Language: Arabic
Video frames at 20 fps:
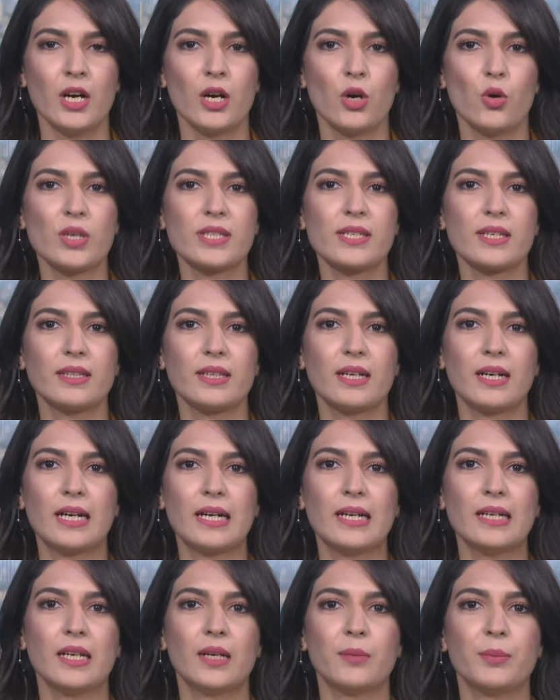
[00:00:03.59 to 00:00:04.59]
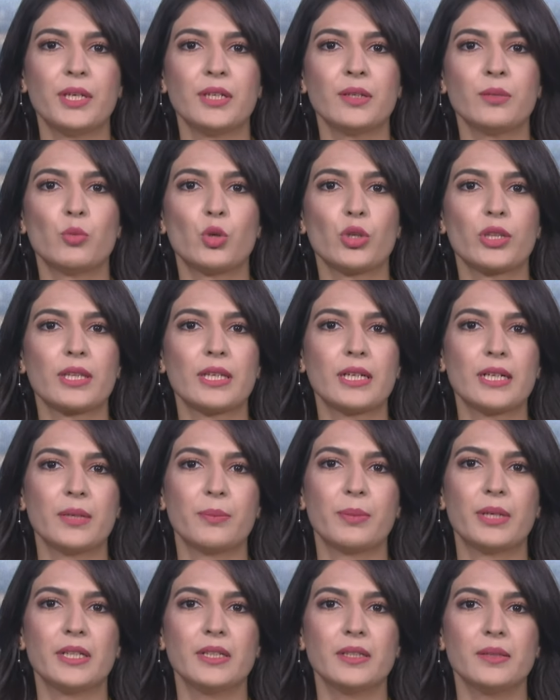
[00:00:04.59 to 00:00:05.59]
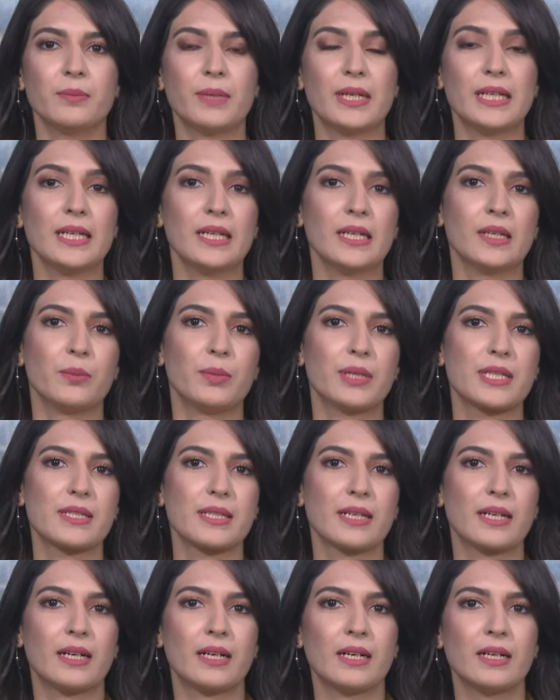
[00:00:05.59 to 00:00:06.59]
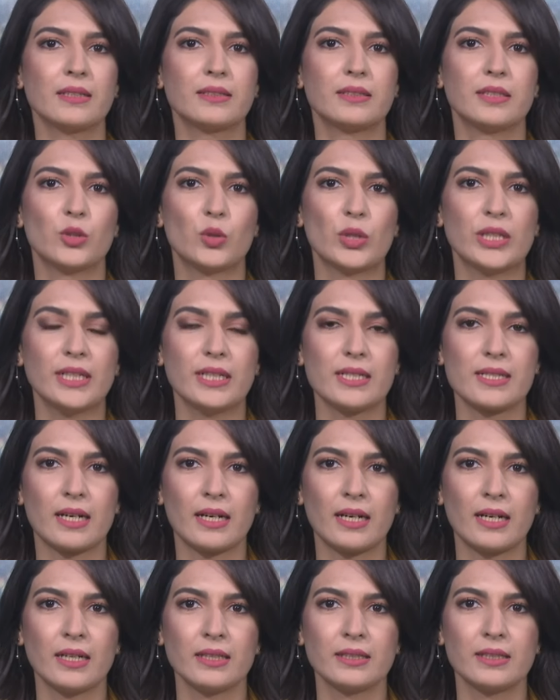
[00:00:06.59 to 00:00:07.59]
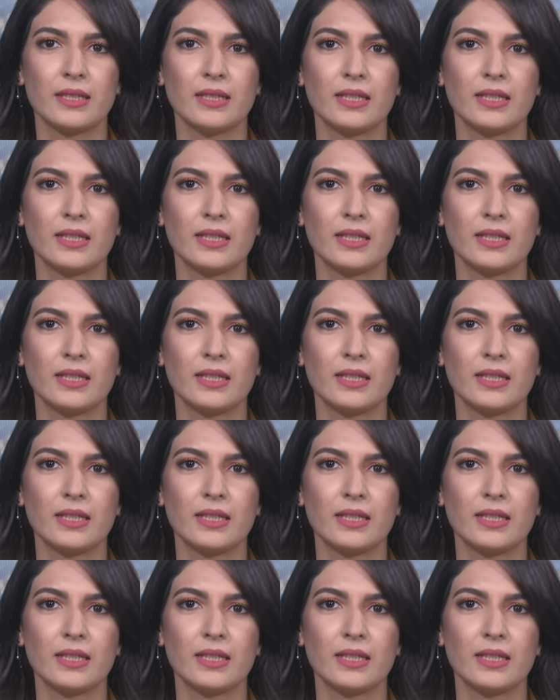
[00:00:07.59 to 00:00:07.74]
وسط عالم مضطرب مليء بالصراعات والنزاعات